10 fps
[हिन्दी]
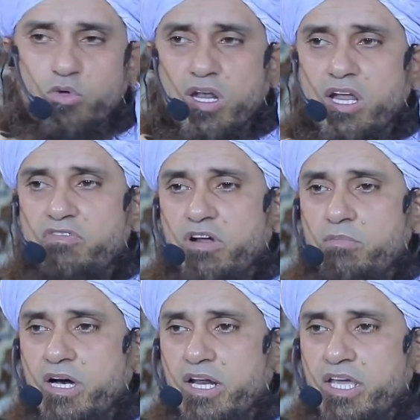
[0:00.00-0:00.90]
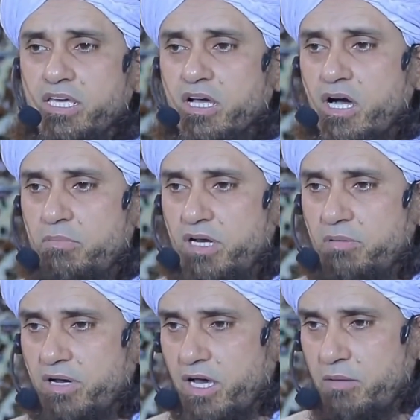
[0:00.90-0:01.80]
तो अल्लाह फरमा रहे हैं ये
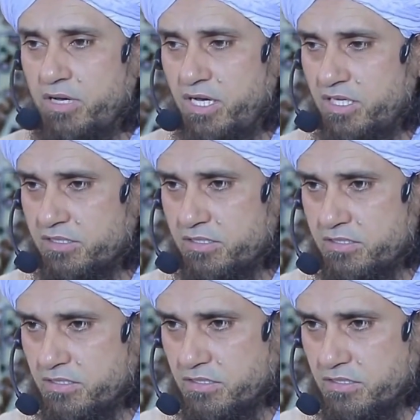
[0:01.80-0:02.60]
काबिल मलामत